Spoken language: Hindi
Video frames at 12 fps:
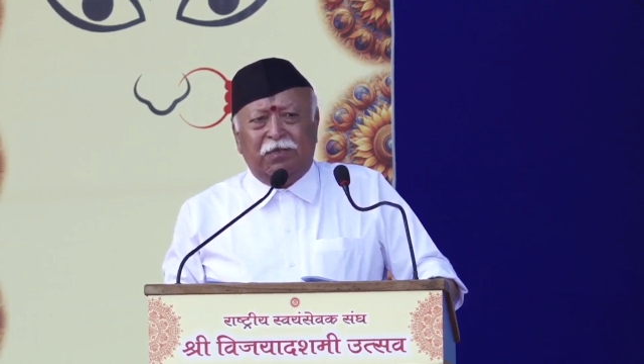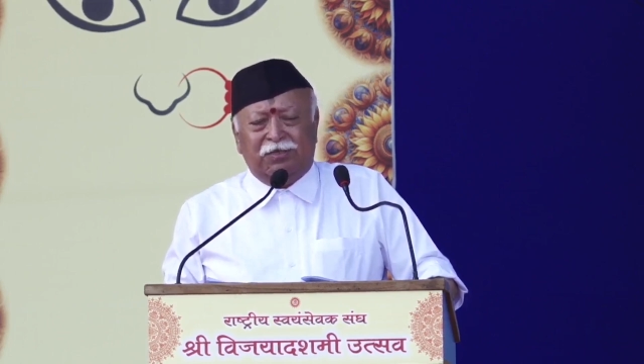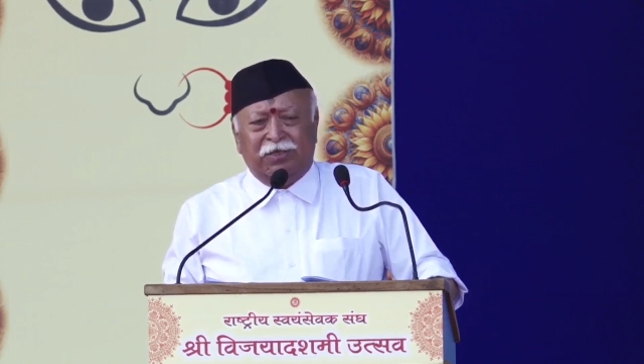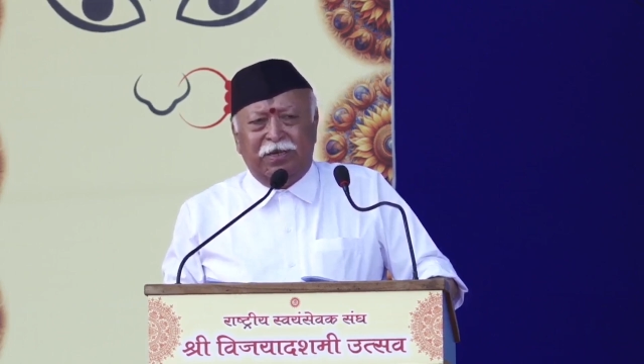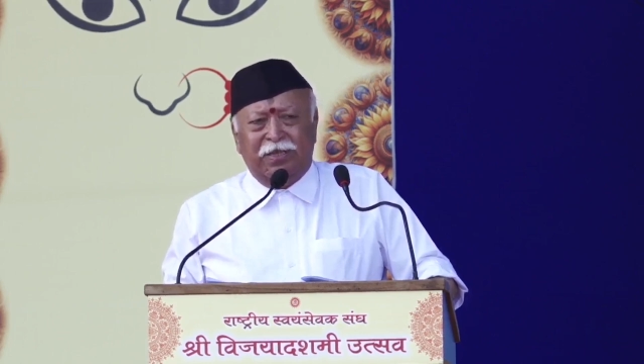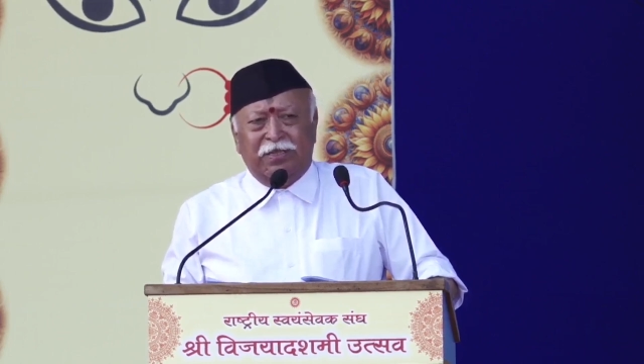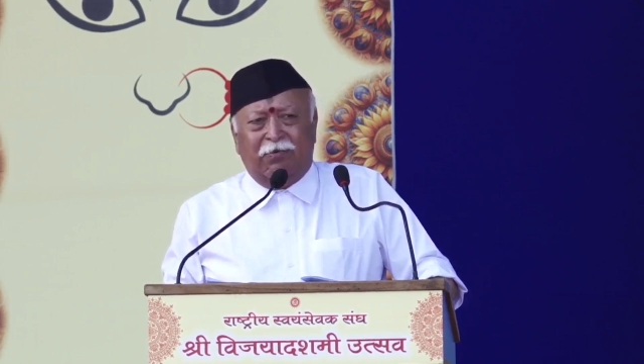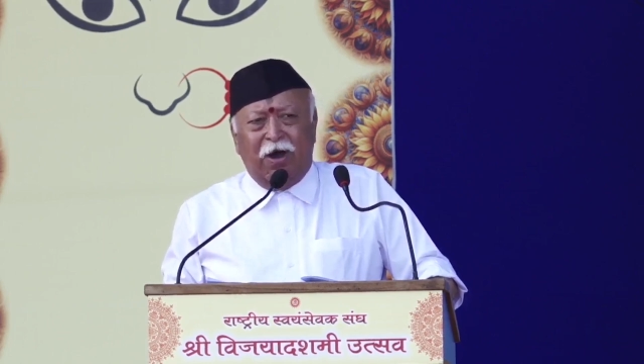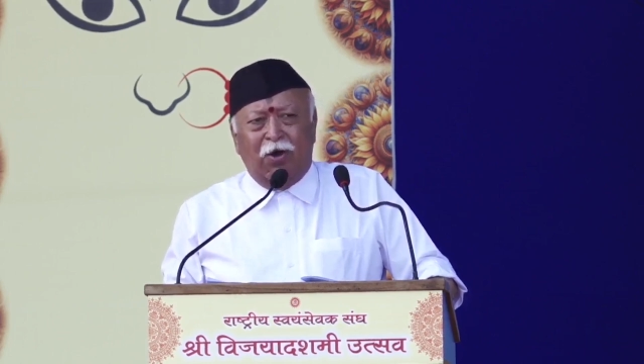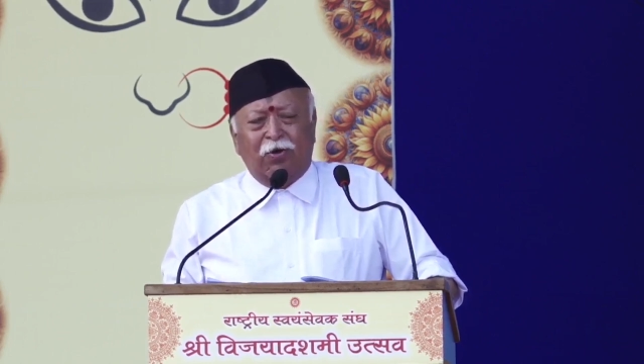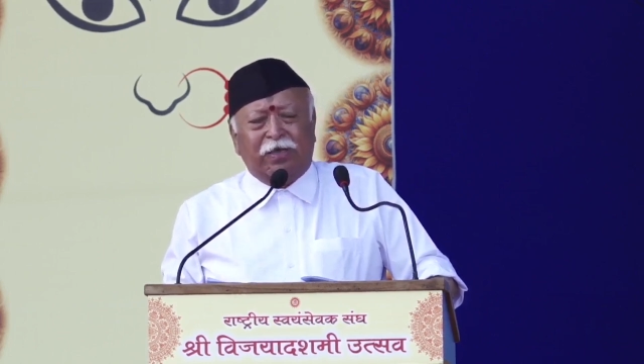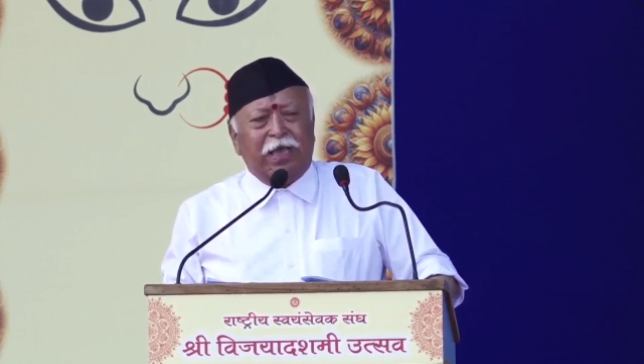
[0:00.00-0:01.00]
नशीली
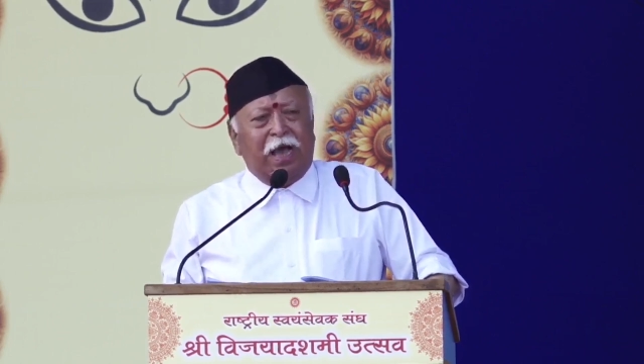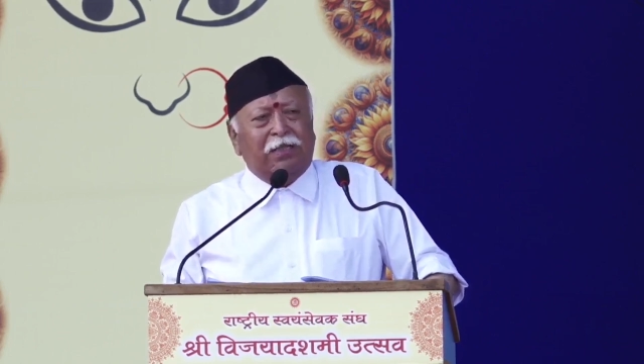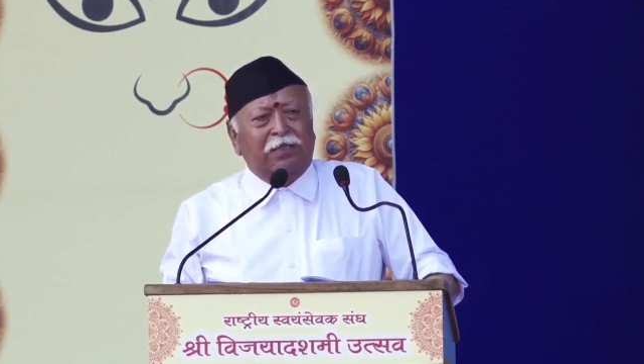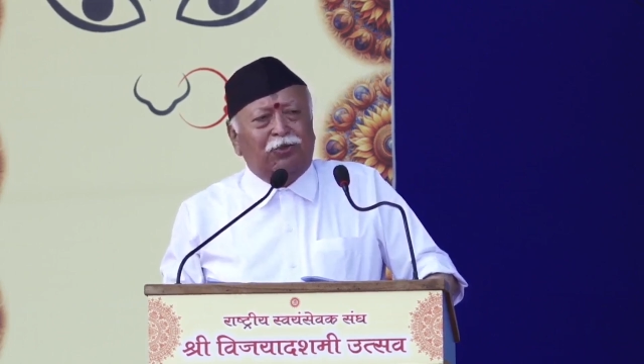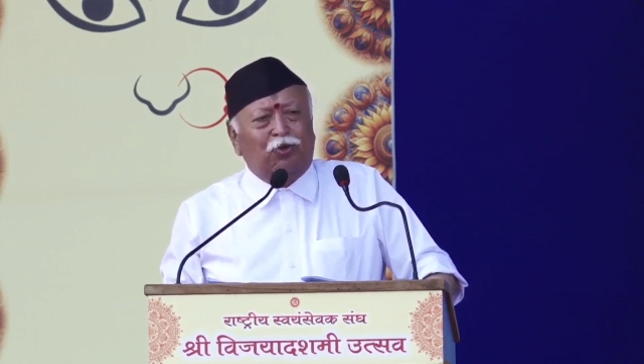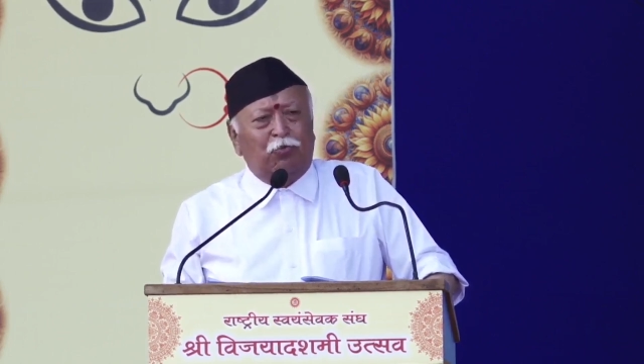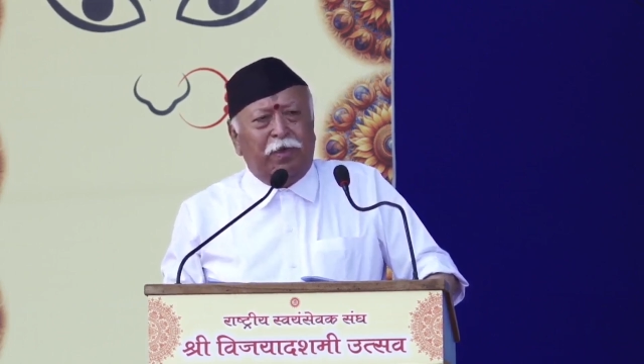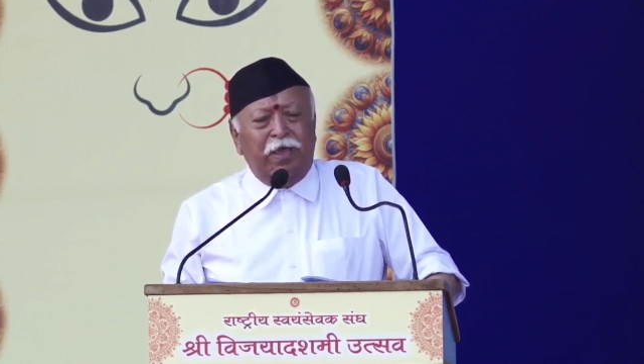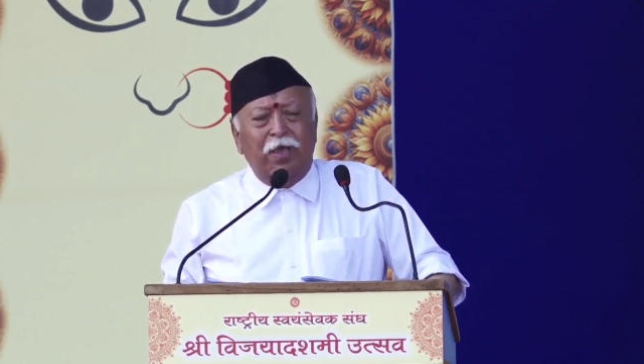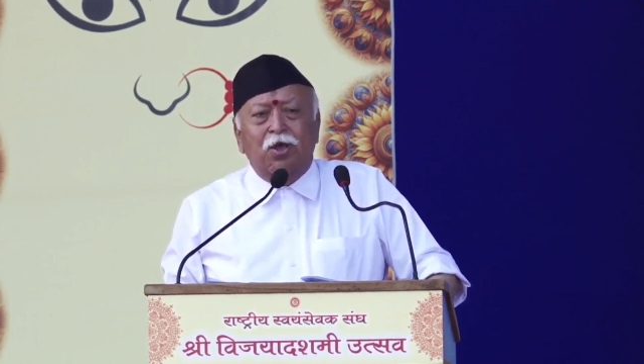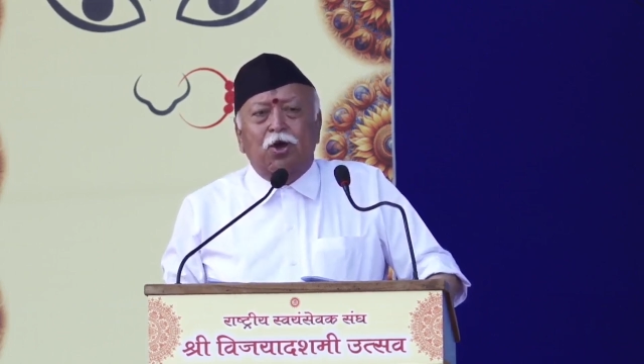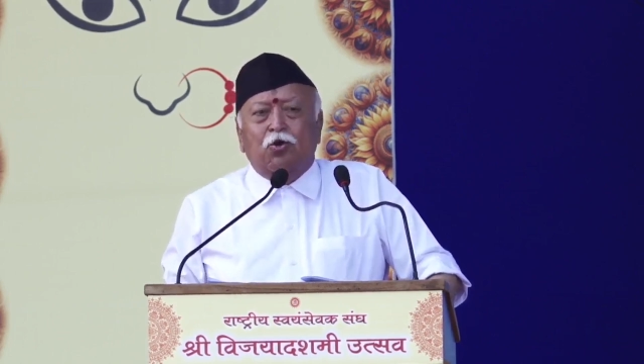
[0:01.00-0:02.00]
दवाओं की आदतों
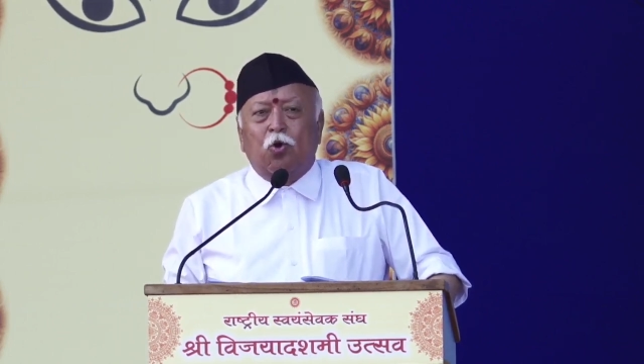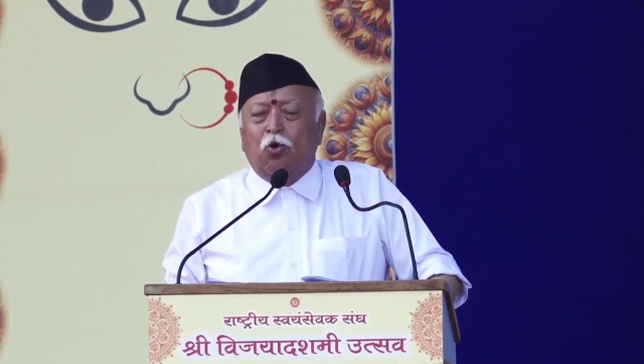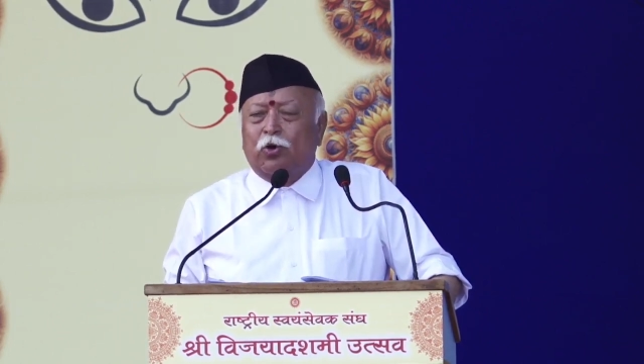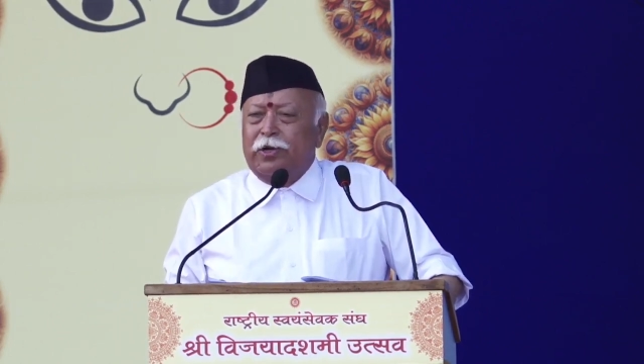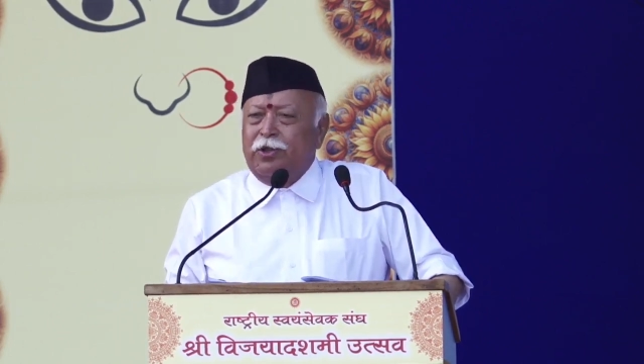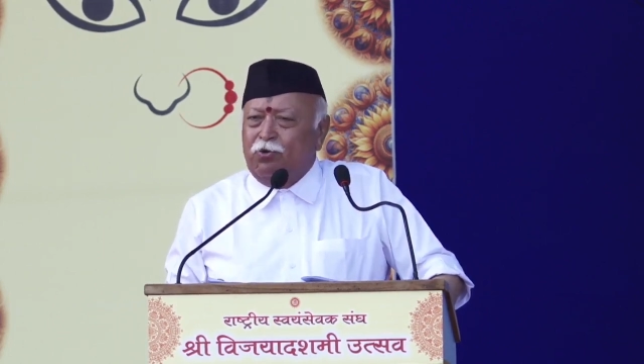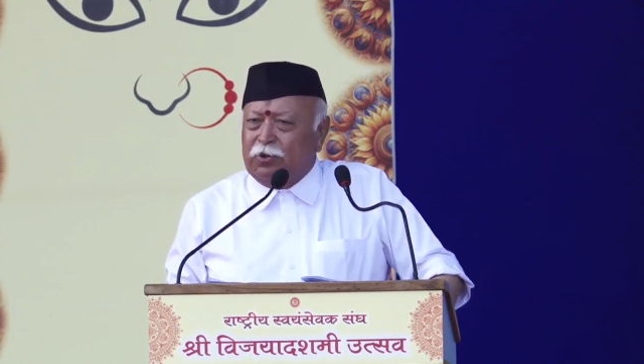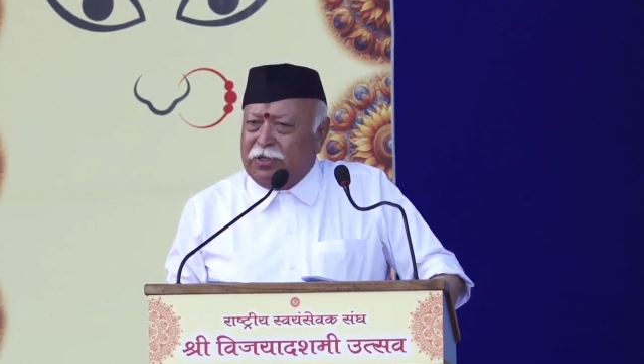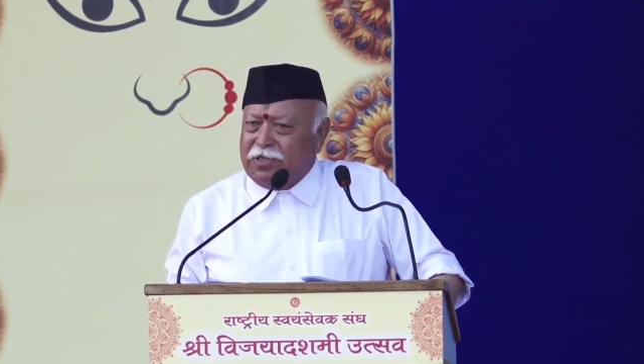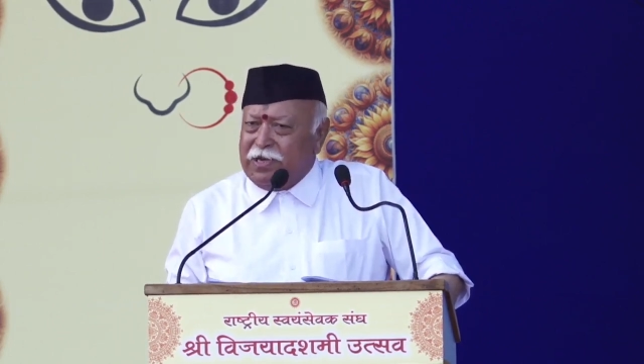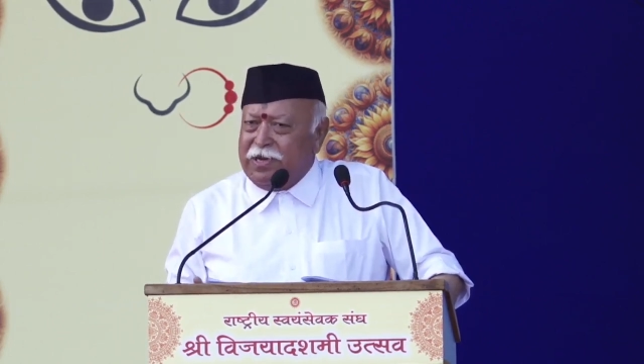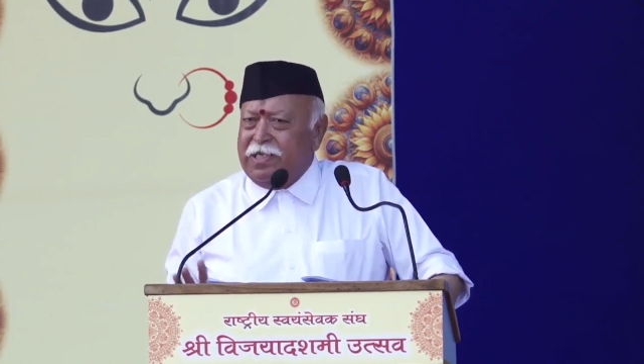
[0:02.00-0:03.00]
में खोखली
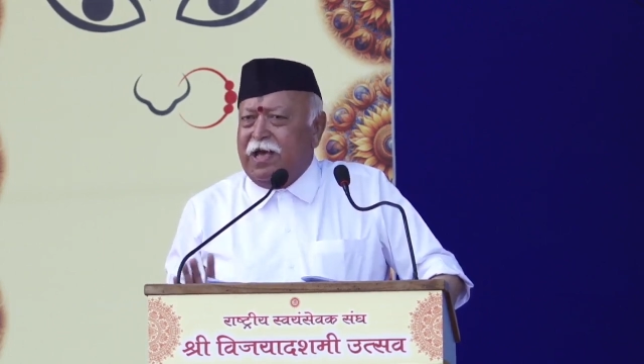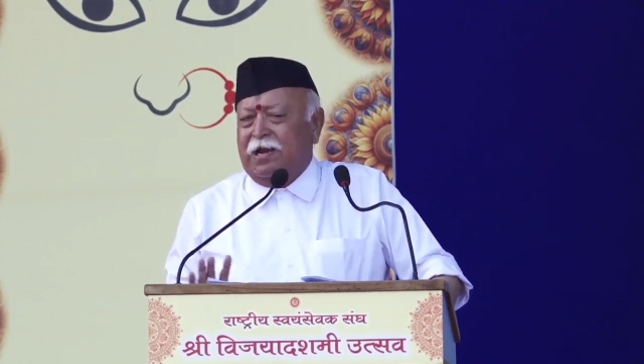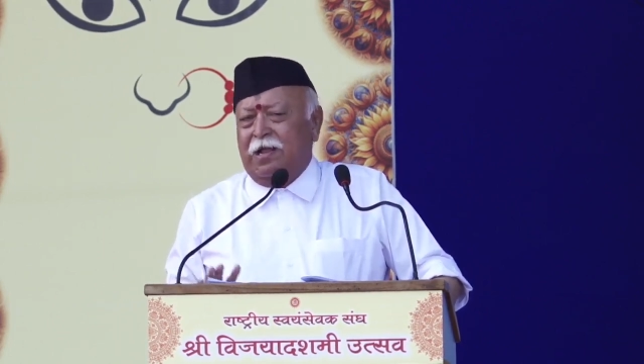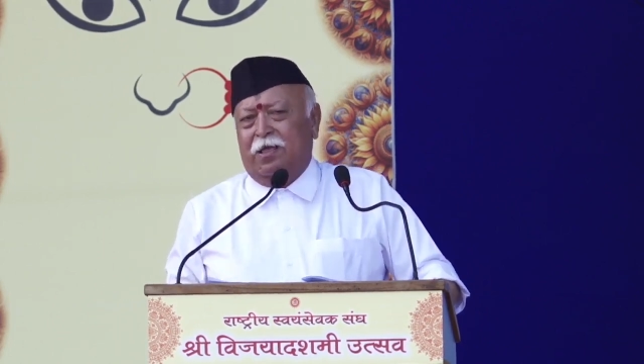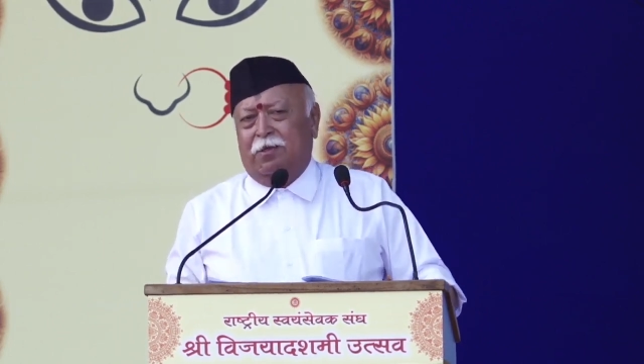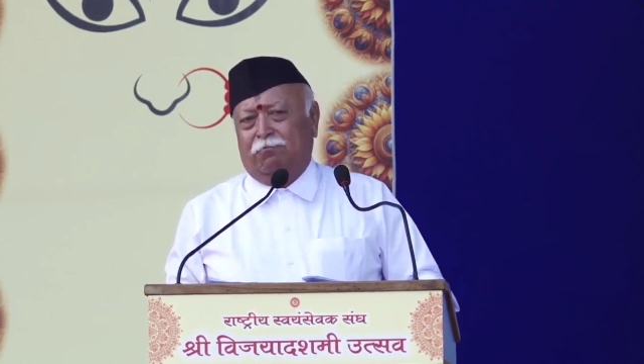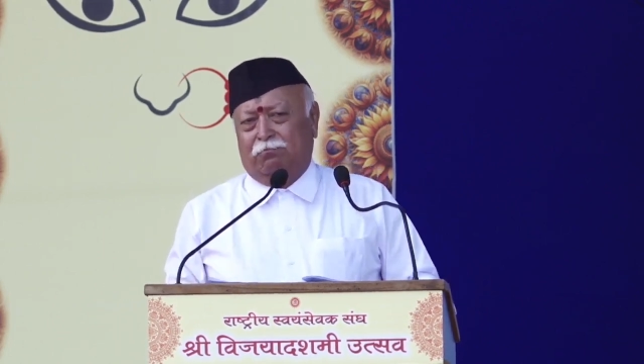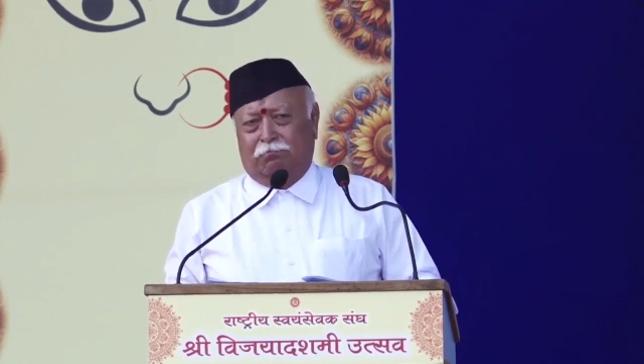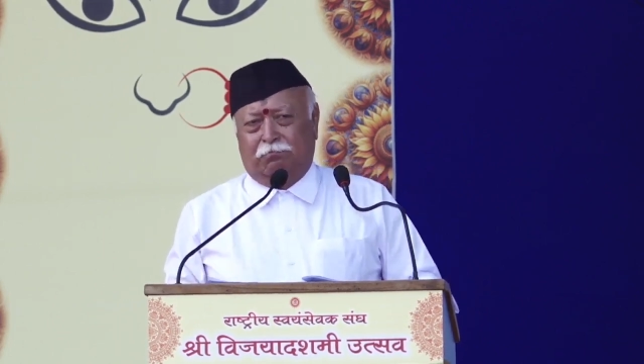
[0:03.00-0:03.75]
होती चली जा रही है